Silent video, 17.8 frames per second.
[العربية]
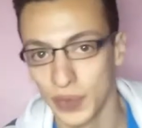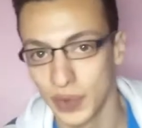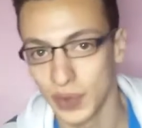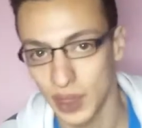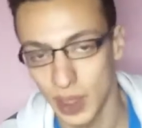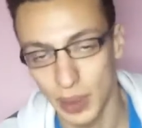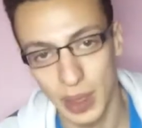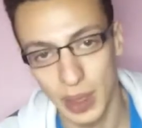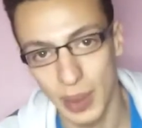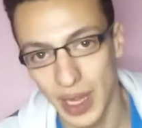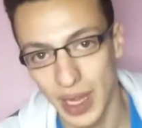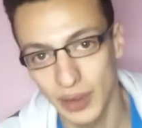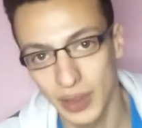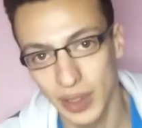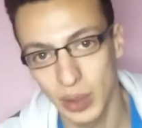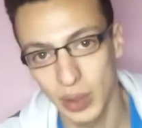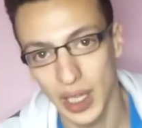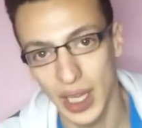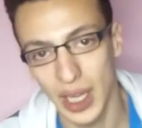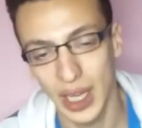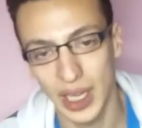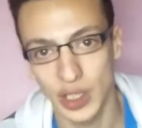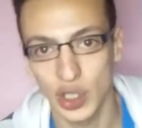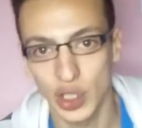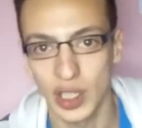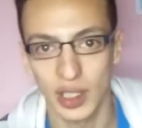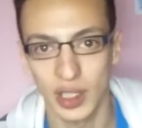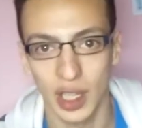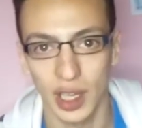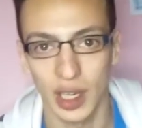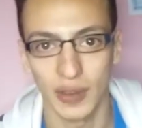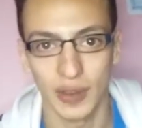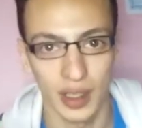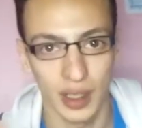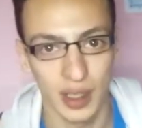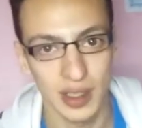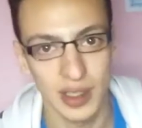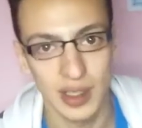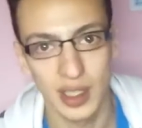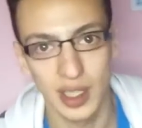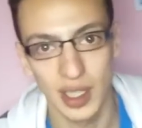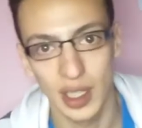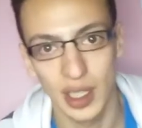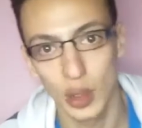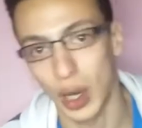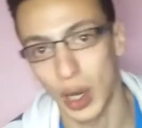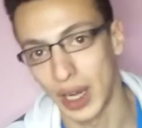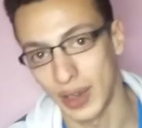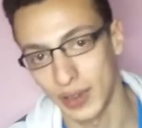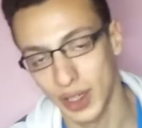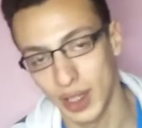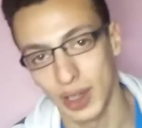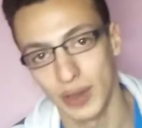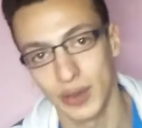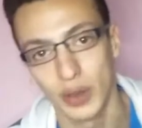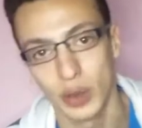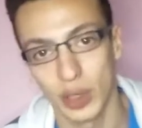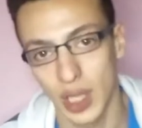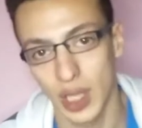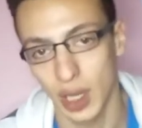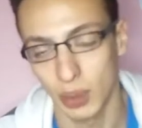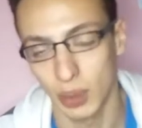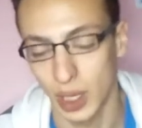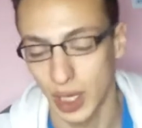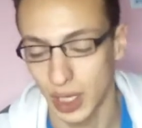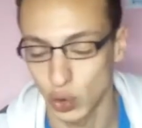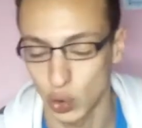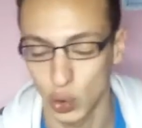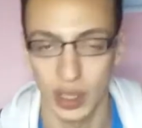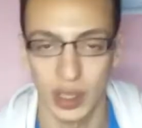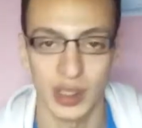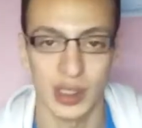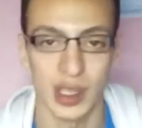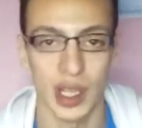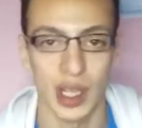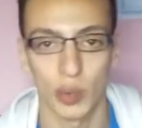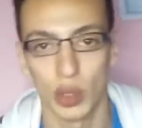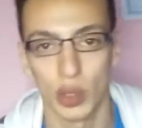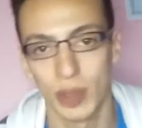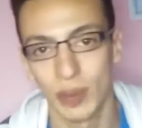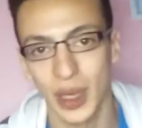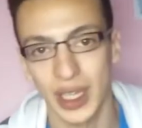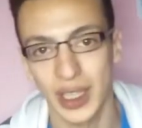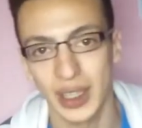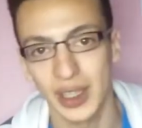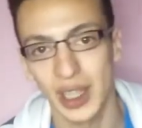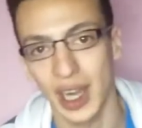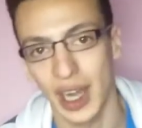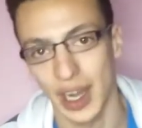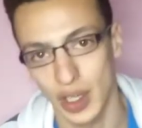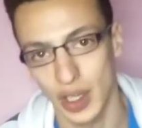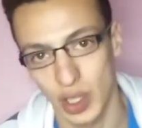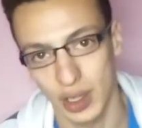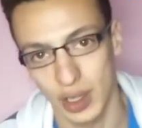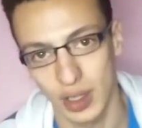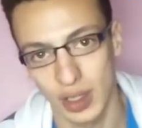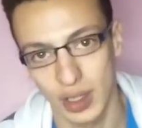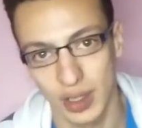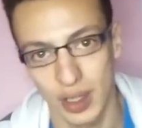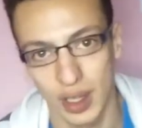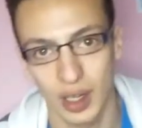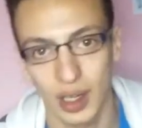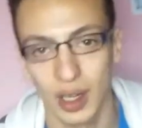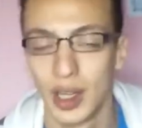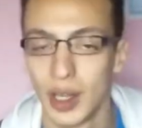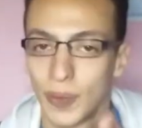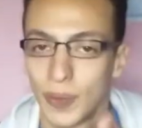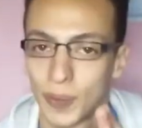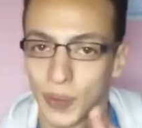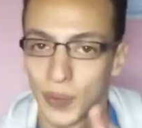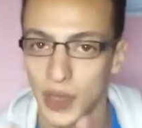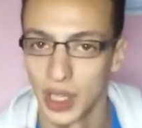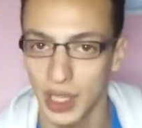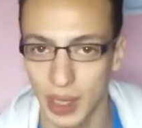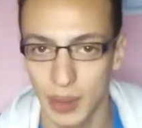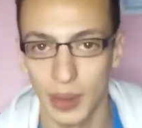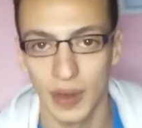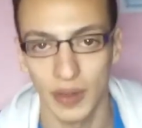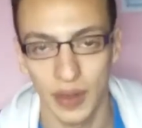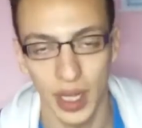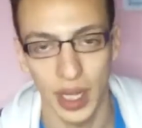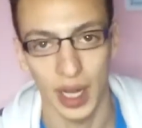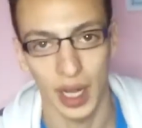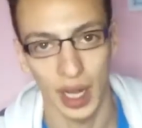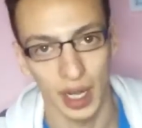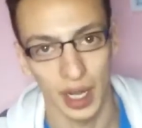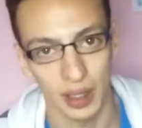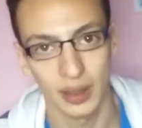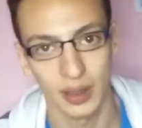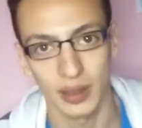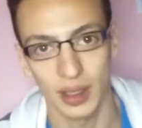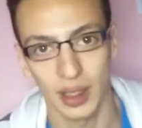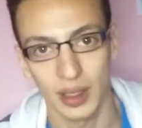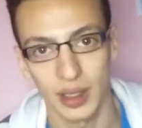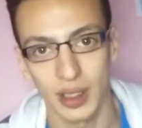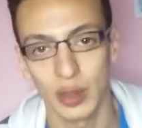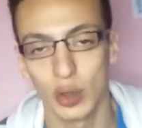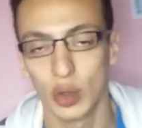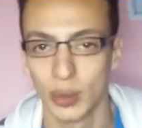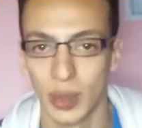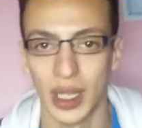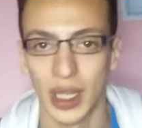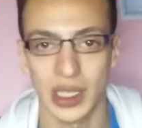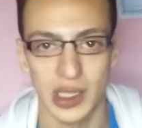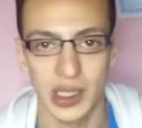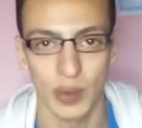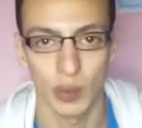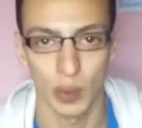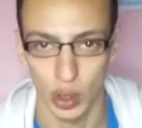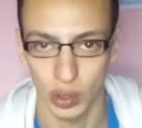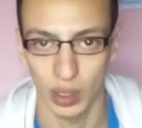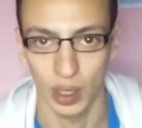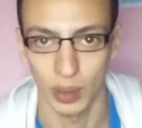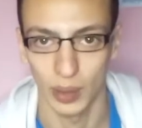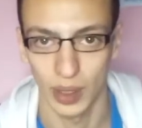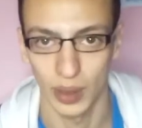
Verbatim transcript: تابع معايا الفيديو ده علشان تعرف انا قصدي ايه وعلى فكره الفيديو ده عباره عن شويه نصايح مهمه جدا علشان تقدر تكمل فعلا على الانترنت وبمكاسب محترمه